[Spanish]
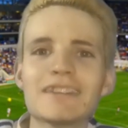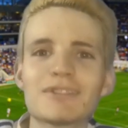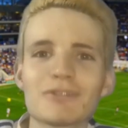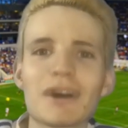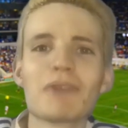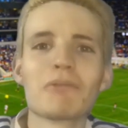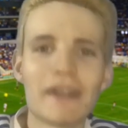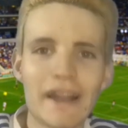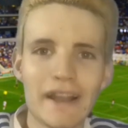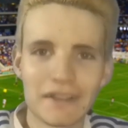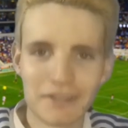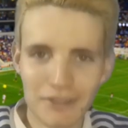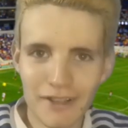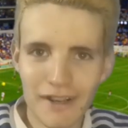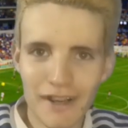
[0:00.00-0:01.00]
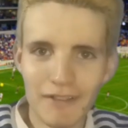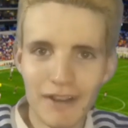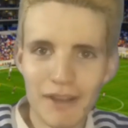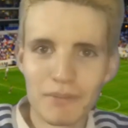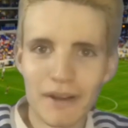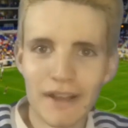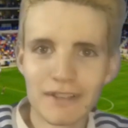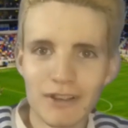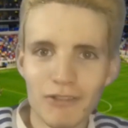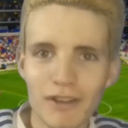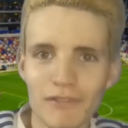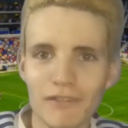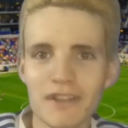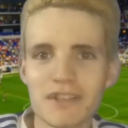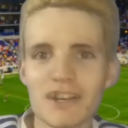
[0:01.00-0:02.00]
hizo una buena elección de rivales para esta
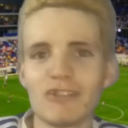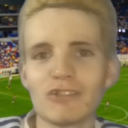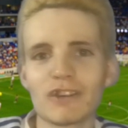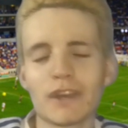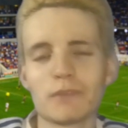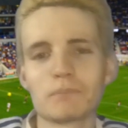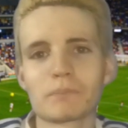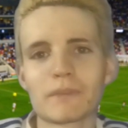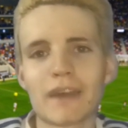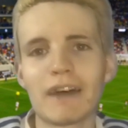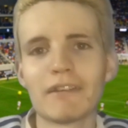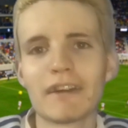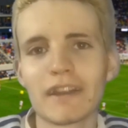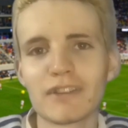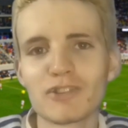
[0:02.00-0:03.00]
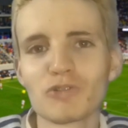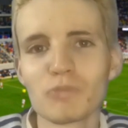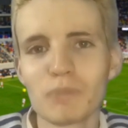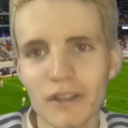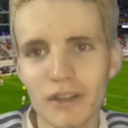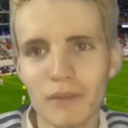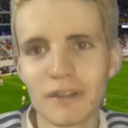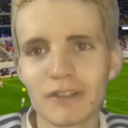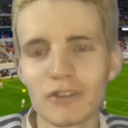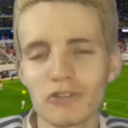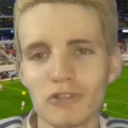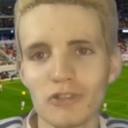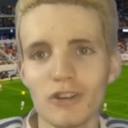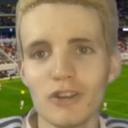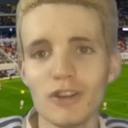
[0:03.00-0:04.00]
doble fecha, aunque, a ver, esto es un partido
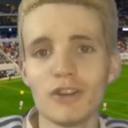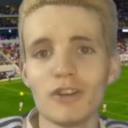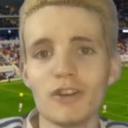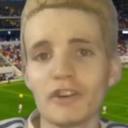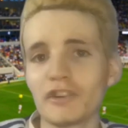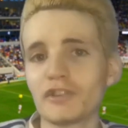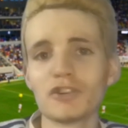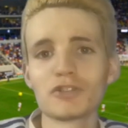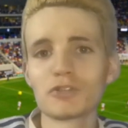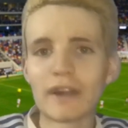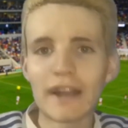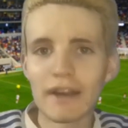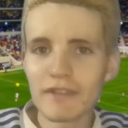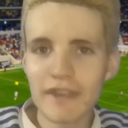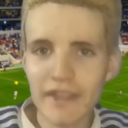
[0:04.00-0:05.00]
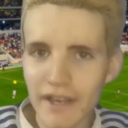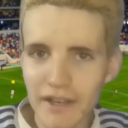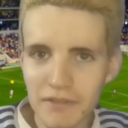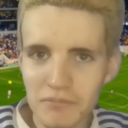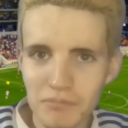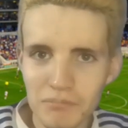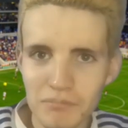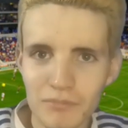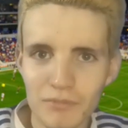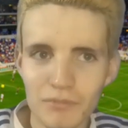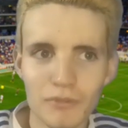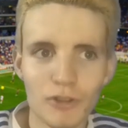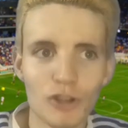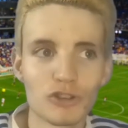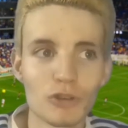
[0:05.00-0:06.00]
amistoso. No toda la vida
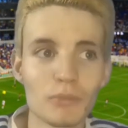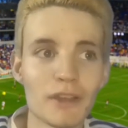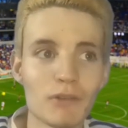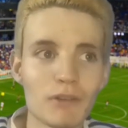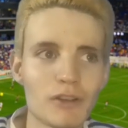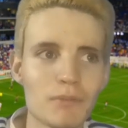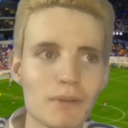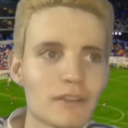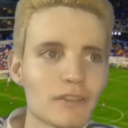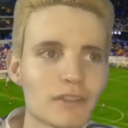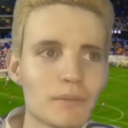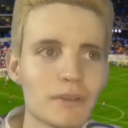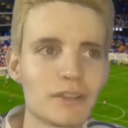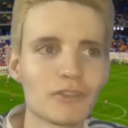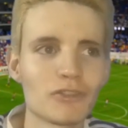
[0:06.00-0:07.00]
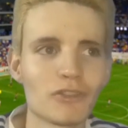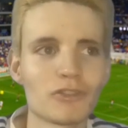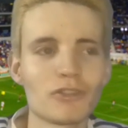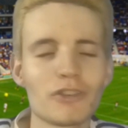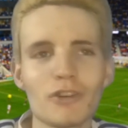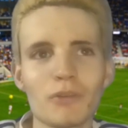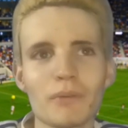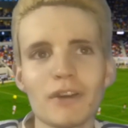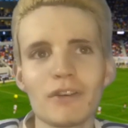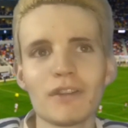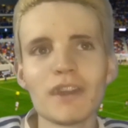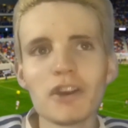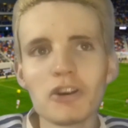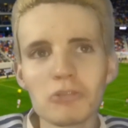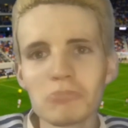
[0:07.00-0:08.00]
lo tomé igual los partidos amistosos, hoy lo veo y
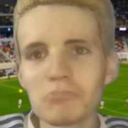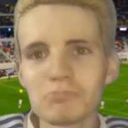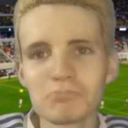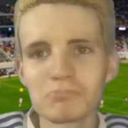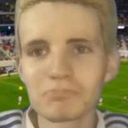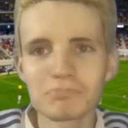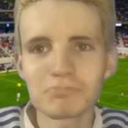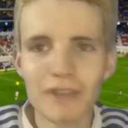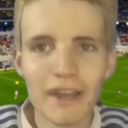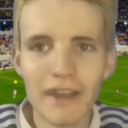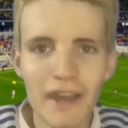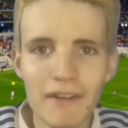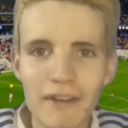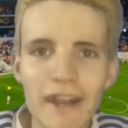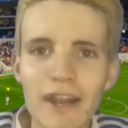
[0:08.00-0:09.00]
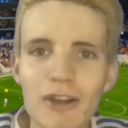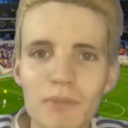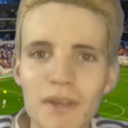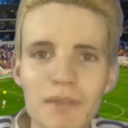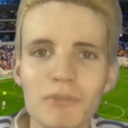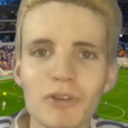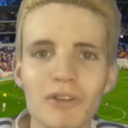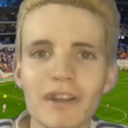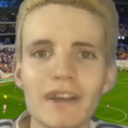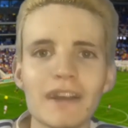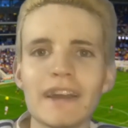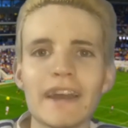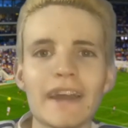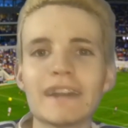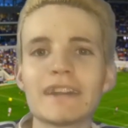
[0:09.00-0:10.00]
digo, es que a ver, es lo mismo,
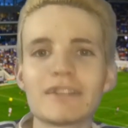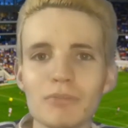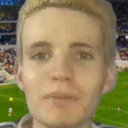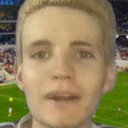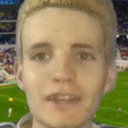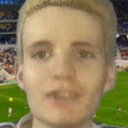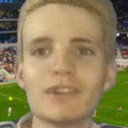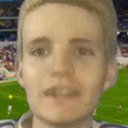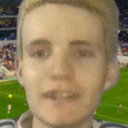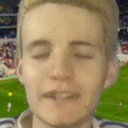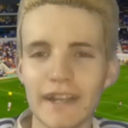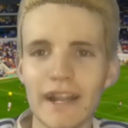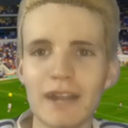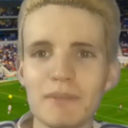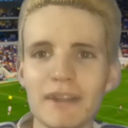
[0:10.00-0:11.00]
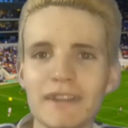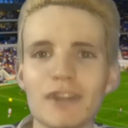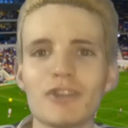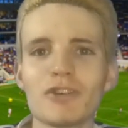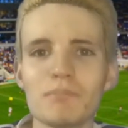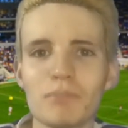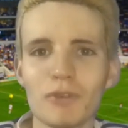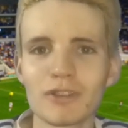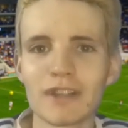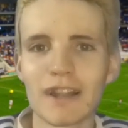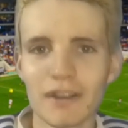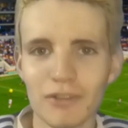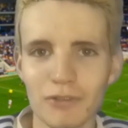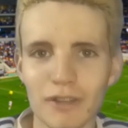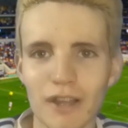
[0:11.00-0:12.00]
en estos partidos literalmente no importa el
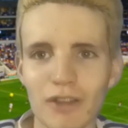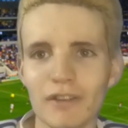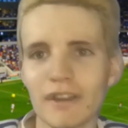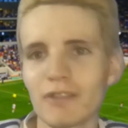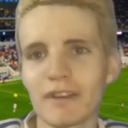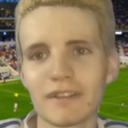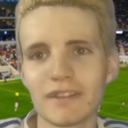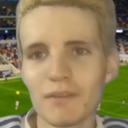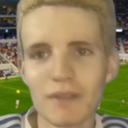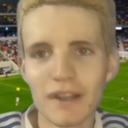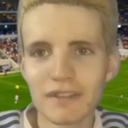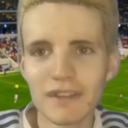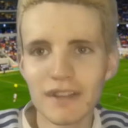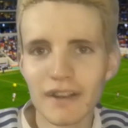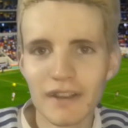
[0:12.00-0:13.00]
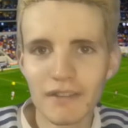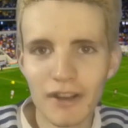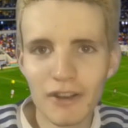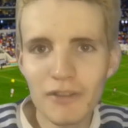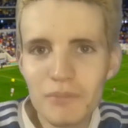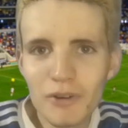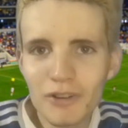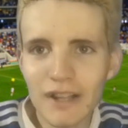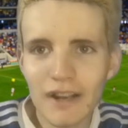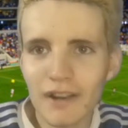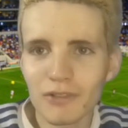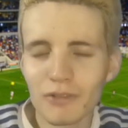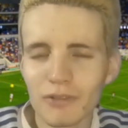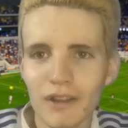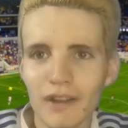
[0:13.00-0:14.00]
resultado, ni aunque sea Brasil el rival, no importa el
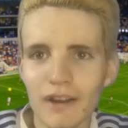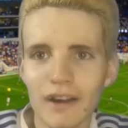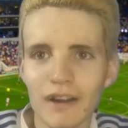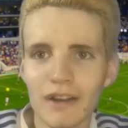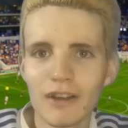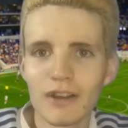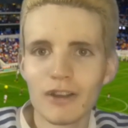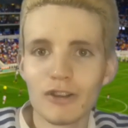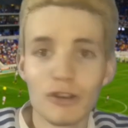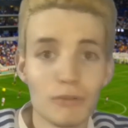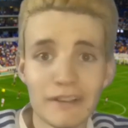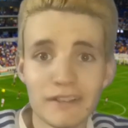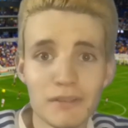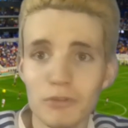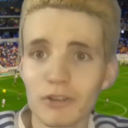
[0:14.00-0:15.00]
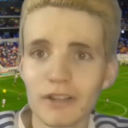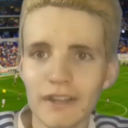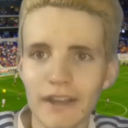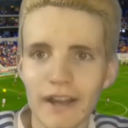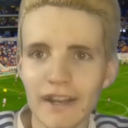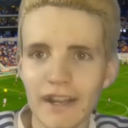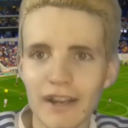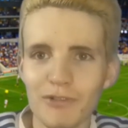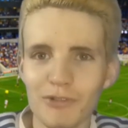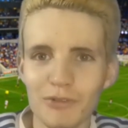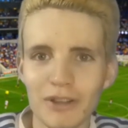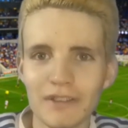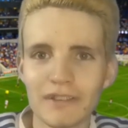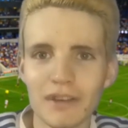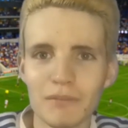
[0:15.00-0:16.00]
resultado acá. Lo más importante es ganar el
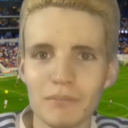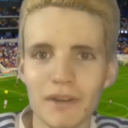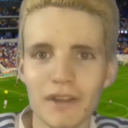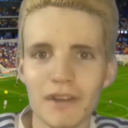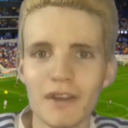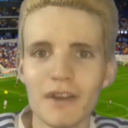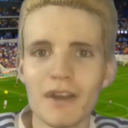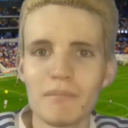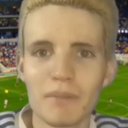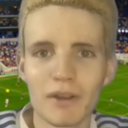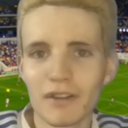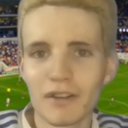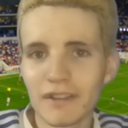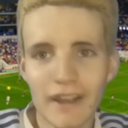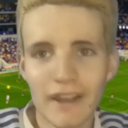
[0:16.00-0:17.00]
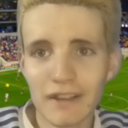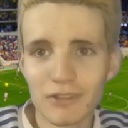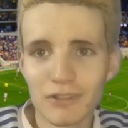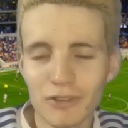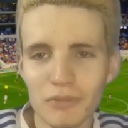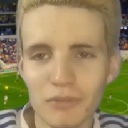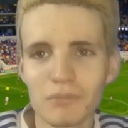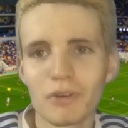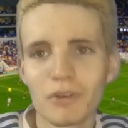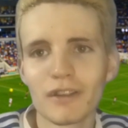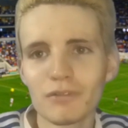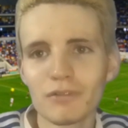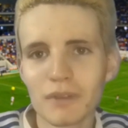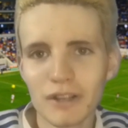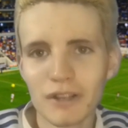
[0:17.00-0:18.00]
fútbol siempre. Pero en este caso no, porque
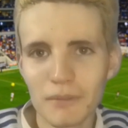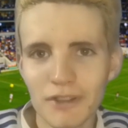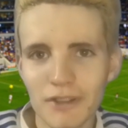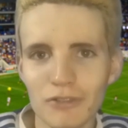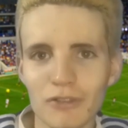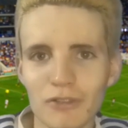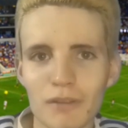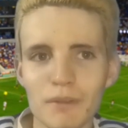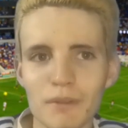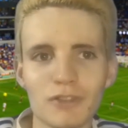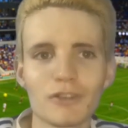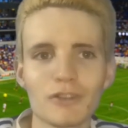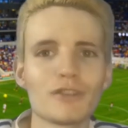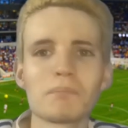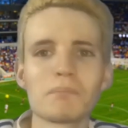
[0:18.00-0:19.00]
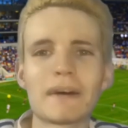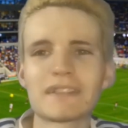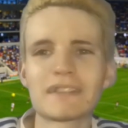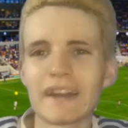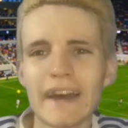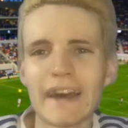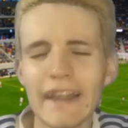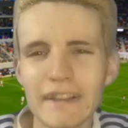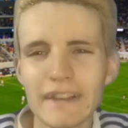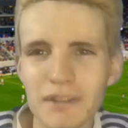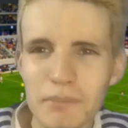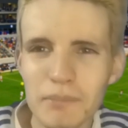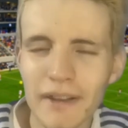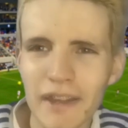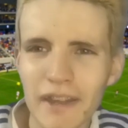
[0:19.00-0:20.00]
es un partido amistoso, repito, y no pasa nada si
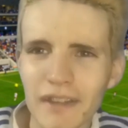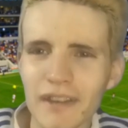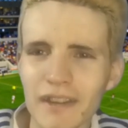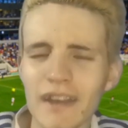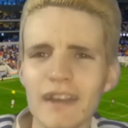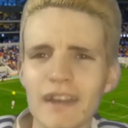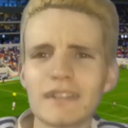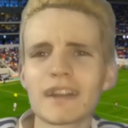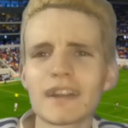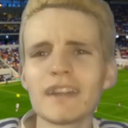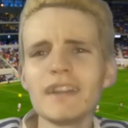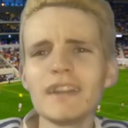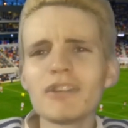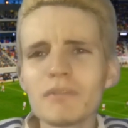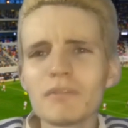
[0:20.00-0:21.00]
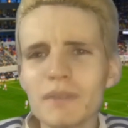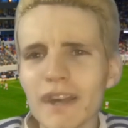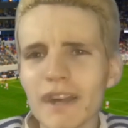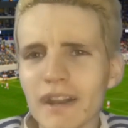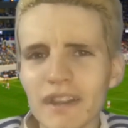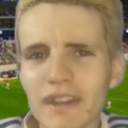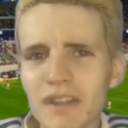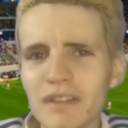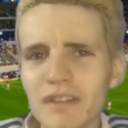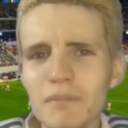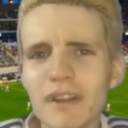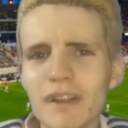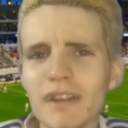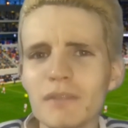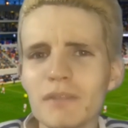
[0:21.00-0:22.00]
perdés. Si Argentina hoy pierde y se
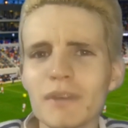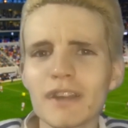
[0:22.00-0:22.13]
pierde el